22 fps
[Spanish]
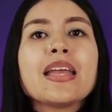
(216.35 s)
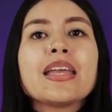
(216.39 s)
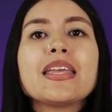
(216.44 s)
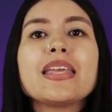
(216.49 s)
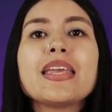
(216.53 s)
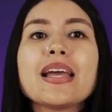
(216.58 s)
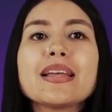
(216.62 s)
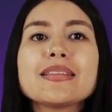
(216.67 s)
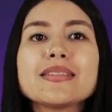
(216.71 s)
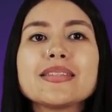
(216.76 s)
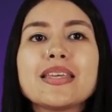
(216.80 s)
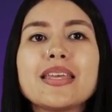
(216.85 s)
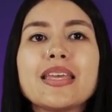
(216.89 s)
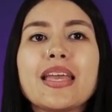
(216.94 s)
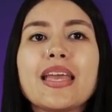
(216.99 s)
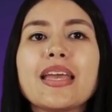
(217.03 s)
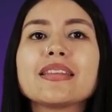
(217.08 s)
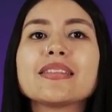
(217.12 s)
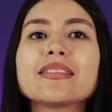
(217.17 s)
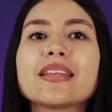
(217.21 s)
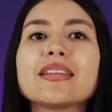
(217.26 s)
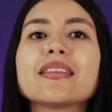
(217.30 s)
y así
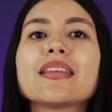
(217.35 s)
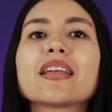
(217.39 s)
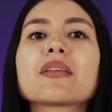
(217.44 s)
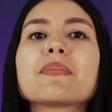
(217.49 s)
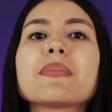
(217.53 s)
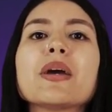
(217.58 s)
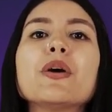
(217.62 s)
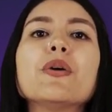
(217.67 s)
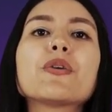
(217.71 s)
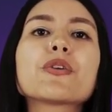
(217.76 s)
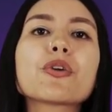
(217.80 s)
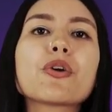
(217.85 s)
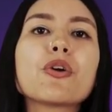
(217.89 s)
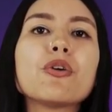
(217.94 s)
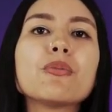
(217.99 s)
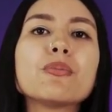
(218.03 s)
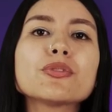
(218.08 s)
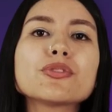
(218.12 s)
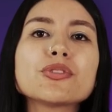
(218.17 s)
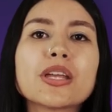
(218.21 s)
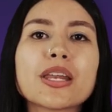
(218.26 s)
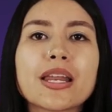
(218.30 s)
entender mejor
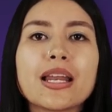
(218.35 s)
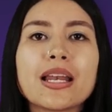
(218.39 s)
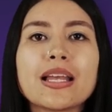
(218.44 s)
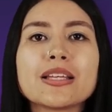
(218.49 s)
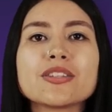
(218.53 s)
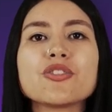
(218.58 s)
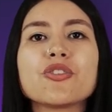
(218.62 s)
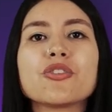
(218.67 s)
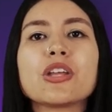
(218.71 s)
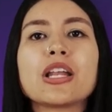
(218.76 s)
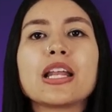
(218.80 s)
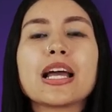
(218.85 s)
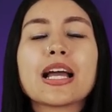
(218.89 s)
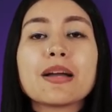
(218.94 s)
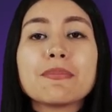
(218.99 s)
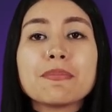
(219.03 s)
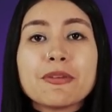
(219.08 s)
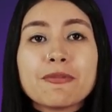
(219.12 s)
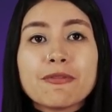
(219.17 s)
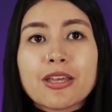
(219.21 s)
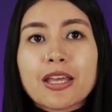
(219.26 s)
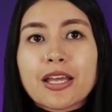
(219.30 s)
cómo se relaciona la
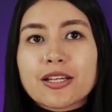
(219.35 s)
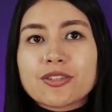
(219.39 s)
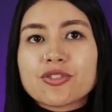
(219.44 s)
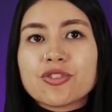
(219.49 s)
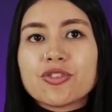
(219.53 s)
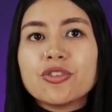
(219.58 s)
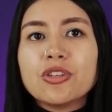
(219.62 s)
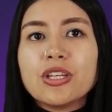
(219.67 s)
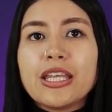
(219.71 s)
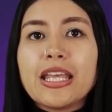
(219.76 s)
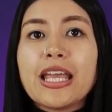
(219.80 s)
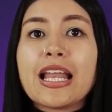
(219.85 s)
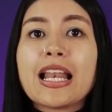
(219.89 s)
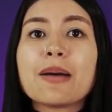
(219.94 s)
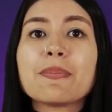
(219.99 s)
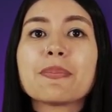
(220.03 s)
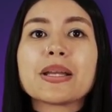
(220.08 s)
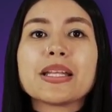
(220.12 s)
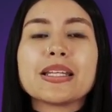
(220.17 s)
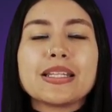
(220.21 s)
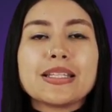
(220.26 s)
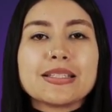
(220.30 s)
gamificación y el
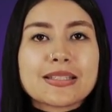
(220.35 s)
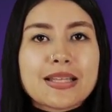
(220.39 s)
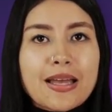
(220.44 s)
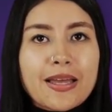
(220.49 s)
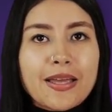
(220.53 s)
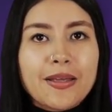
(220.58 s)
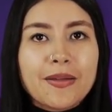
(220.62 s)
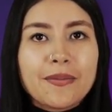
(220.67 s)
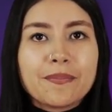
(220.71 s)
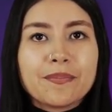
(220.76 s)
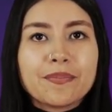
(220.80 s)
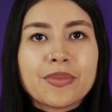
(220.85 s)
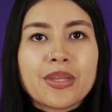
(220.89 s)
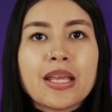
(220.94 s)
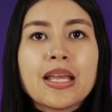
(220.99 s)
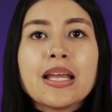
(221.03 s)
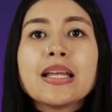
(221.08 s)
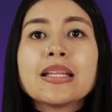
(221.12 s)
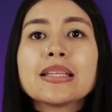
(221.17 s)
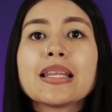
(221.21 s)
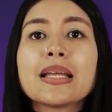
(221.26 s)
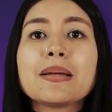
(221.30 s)
aprendizaje.
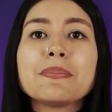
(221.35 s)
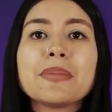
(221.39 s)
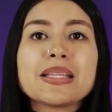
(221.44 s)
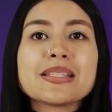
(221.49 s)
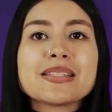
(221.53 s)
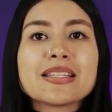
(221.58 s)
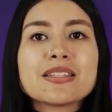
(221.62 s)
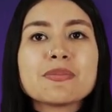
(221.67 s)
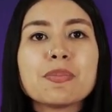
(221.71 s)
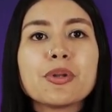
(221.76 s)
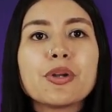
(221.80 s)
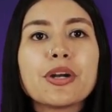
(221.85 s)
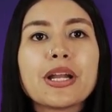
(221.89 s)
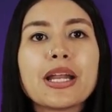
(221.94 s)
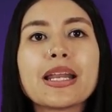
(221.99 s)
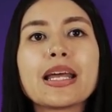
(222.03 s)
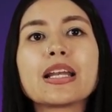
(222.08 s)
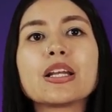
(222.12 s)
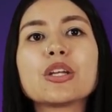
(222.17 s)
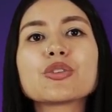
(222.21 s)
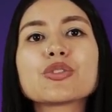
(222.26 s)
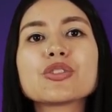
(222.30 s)
También se
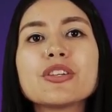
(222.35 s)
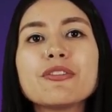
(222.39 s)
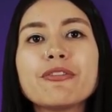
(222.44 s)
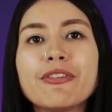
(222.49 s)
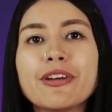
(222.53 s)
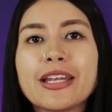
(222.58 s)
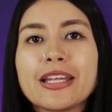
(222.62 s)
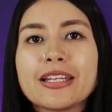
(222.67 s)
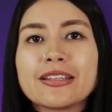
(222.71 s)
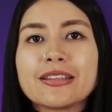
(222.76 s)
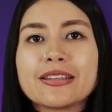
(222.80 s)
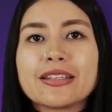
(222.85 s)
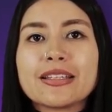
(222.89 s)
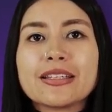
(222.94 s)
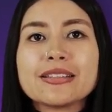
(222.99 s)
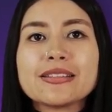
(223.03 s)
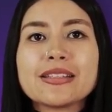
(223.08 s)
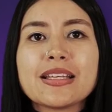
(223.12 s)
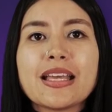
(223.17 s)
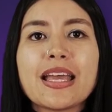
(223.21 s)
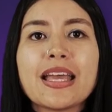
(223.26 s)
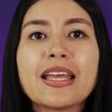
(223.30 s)
explorarán los
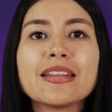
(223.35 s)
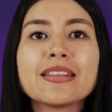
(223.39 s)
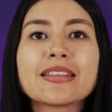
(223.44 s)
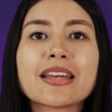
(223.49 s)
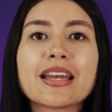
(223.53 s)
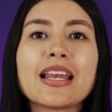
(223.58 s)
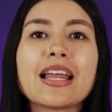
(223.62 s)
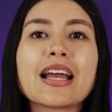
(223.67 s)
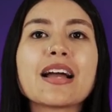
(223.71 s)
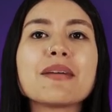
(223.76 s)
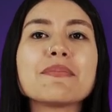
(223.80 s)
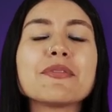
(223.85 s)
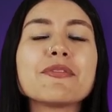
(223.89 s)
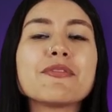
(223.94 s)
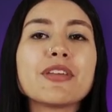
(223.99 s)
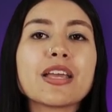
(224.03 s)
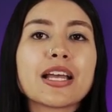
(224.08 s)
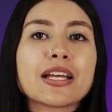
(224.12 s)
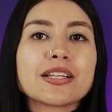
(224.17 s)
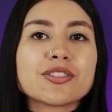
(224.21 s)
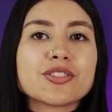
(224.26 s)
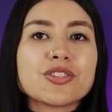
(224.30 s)
diferentes entre la
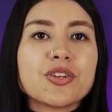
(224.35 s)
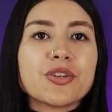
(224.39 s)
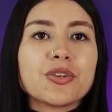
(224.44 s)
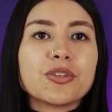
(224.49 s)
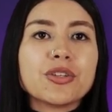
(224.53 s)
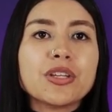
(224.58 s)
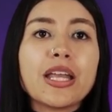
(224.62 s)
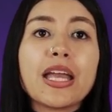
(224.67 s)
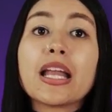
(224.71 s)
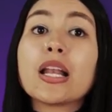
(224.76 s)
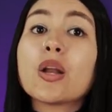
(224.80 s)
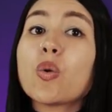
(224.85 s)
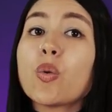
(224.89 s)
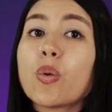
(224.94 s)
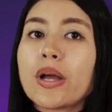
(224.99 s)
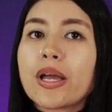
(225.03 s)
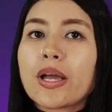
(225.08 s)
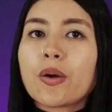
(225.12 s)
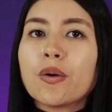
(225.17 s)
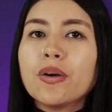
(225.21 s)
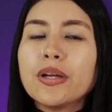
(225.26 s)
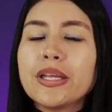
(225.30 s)
gamificación, el
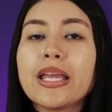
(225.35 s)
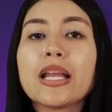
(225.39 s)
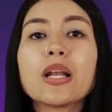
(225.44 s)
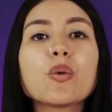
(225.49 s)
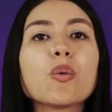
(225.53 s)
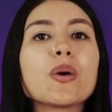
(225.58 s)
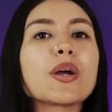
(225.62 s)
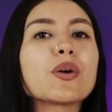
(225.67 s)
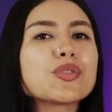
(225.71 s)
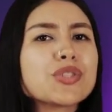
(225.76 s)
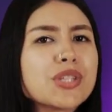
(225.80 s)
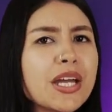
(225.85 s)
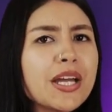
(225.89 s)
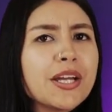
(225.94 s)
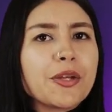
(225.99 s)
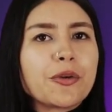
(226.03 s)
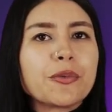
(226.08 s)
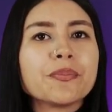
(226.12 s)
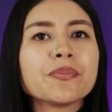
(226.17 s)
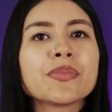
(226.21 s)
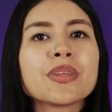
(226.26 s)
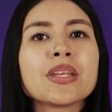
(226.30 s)
juego y el juego
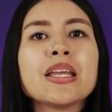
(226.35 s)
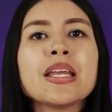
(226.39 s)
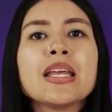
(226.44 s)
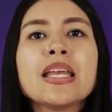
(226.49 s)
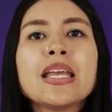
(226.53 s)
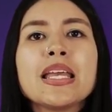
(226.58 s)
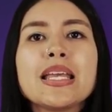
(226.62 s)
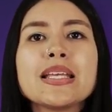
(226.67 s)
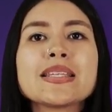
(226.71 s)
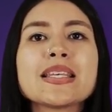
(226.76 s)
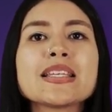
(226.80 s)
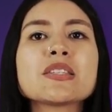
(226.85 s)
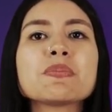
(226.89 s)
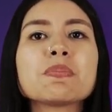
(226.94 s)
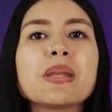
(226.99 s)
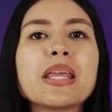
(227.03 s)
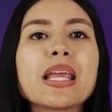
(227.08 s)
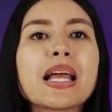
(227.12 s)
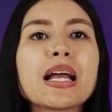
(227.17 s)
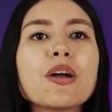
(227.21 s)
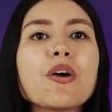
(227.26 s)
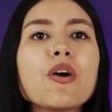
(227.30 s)
serio, y se
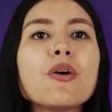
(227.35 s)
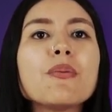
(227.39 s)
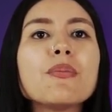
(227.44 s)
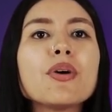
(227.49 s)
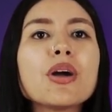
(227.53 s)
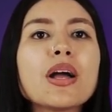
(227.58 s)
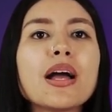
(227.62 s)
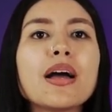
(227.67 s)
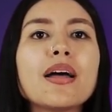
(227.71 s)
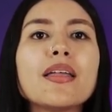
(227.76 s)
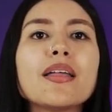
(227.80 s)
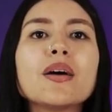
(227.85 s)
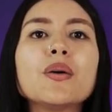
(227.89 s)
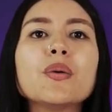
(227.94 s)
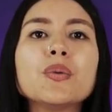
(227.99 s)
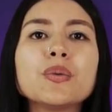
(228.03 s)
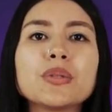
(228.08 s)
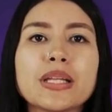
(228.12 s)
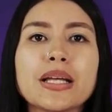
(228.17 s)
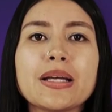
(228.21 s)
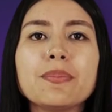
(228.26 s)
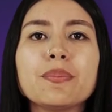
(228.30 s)
explica cómo cada
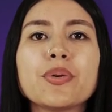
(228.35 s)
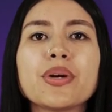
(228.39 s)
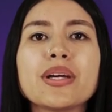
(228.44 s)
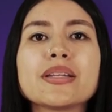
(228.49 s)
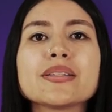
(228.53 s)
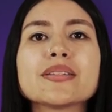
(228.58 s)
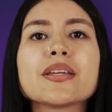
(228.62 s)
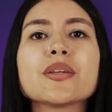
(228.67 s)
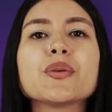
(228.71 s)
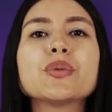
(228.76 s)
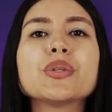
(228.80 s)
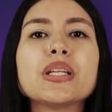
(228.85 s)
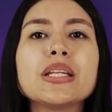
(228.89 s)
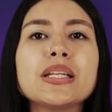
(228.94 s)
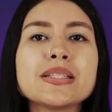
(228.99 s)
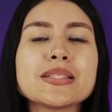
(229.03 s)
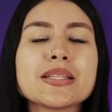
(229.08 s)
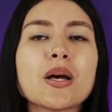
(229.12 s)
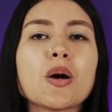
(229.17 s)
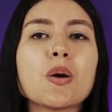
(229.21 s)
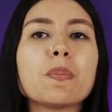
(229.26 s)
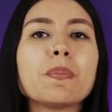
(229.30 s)
una puede ser
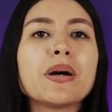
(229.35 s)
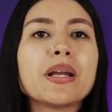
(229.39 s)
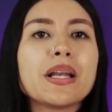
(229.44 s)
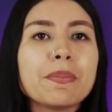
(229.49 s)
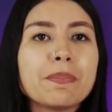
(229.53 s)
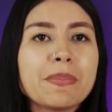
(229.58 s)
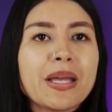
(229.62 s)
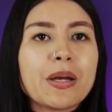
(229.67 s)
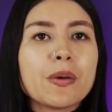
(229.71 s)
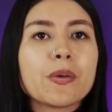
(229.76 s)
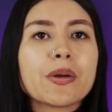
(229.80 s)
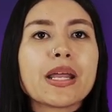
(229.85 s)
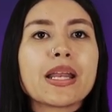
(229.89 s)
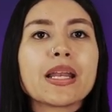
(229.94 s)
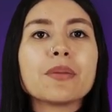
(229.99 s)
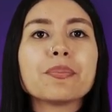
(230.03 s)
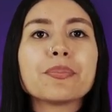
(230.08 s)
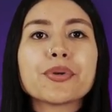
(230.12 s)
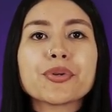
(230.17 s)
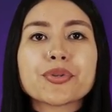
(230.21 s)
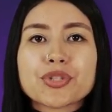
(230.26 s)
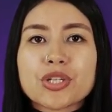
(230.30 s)
utilizado para mejorar
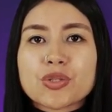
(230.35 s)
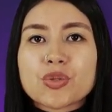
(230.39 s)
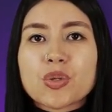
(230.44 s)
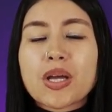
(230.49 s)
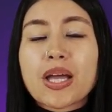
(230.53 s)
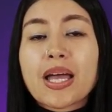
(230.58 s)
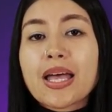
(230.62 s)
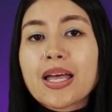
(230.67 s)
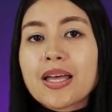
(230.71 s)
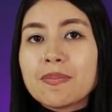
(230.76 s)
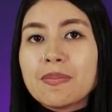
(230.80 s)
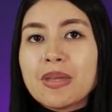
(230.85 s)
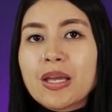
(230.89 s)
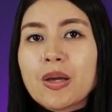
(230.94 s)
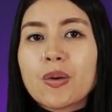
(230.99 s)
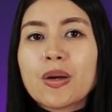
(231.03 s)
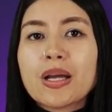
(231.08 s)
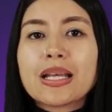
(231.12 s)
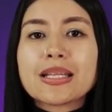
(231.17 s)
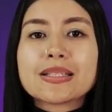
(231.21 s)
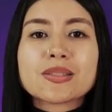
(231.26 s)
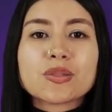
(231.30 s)
el proceso académico
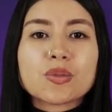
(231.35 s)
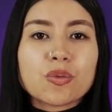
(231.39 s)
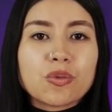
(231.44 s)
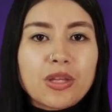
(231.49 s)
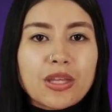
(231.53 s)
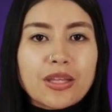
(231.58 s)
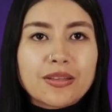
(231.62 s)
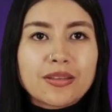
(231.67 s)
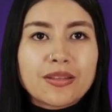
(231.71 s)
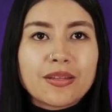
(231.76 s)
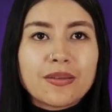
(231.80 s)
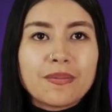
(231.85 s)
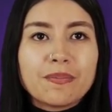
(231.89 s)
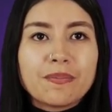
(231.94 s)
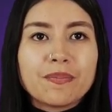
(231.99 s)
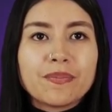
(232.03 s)
del estudiante.